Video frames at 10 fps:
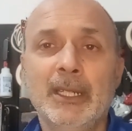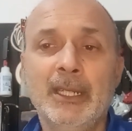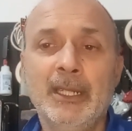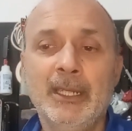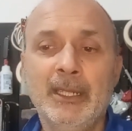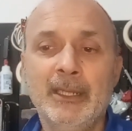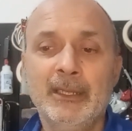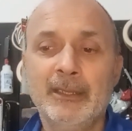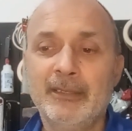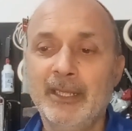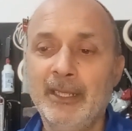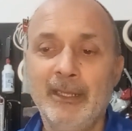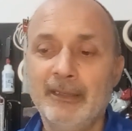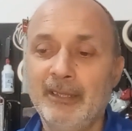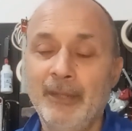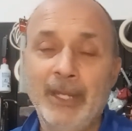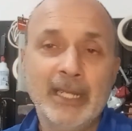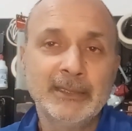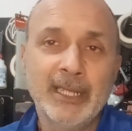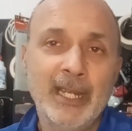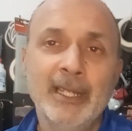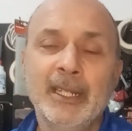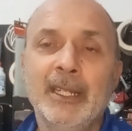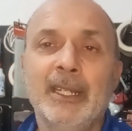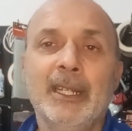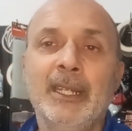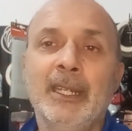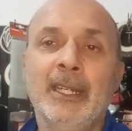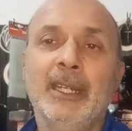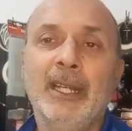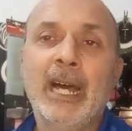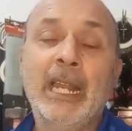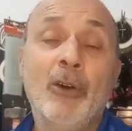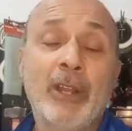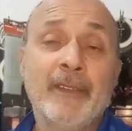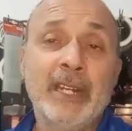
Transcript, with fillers: eh, se, vean ya eh, a la hora